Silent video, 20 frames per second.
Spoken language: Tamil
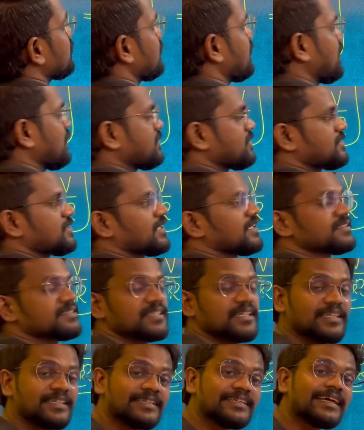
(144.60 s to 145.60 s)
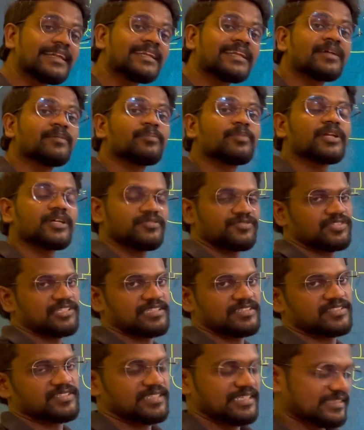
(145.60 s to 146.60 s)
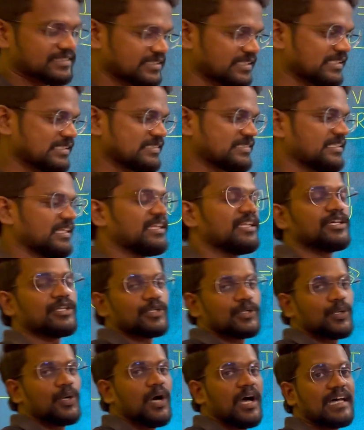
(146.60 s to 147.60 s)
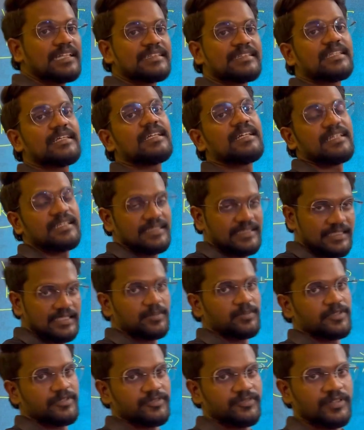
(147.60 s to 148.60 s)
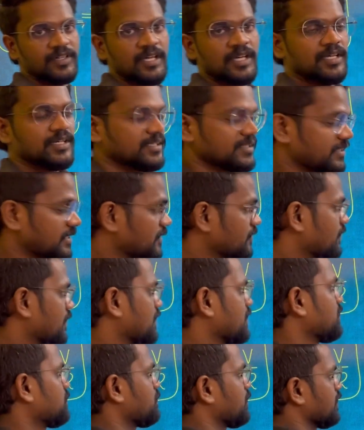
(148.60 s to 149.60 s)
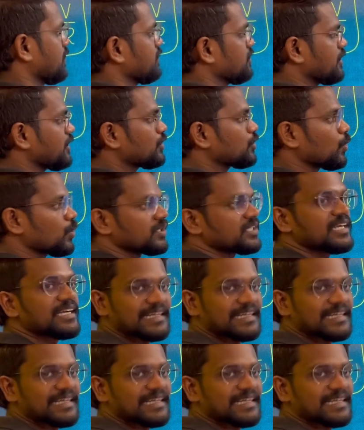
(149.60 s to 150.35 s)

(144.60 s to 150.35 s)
என் சேஸ் என் நம்பர் ஆஃப் செல்ஸ் எத்தனை செல் இருக்கோ அத்தனை இஎம்எஃப் டிவைடட் பை தி டோட்டல்